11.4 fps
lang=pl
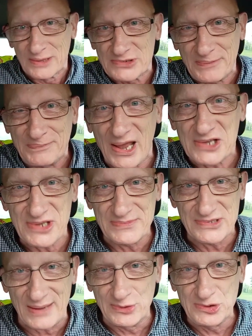Przepraszam
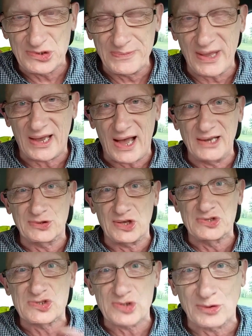za mój śmiech, ale to
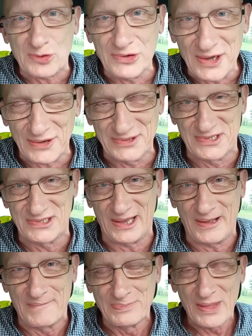jest szokujące.